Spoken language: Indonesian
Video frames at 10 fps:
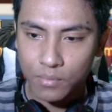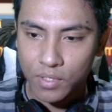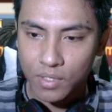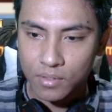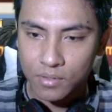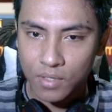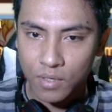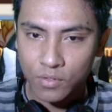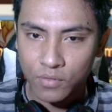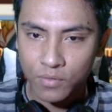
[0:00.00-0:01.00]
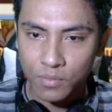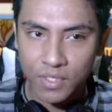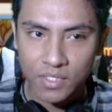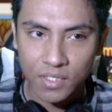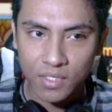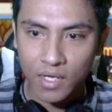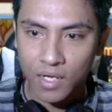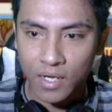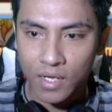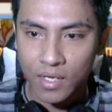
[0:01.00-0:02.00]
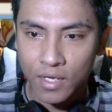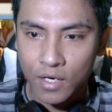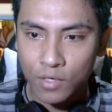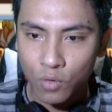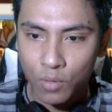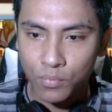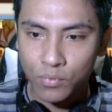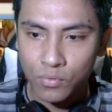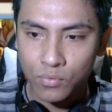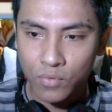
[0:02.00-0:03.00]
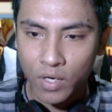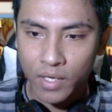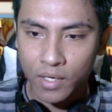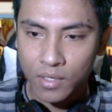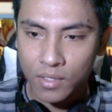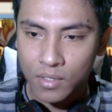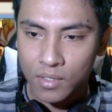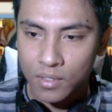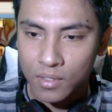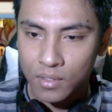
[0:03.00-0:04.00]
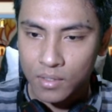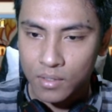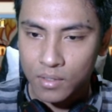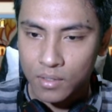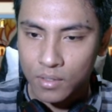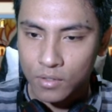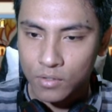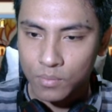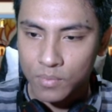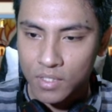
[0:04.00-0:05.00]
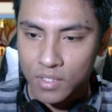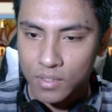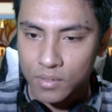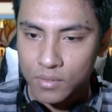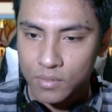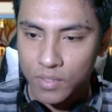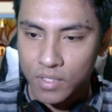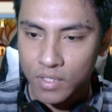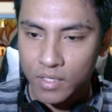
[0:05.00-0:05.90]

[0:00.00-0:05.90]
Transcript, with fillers: ya auto formation nah 22 ya otomatis use when and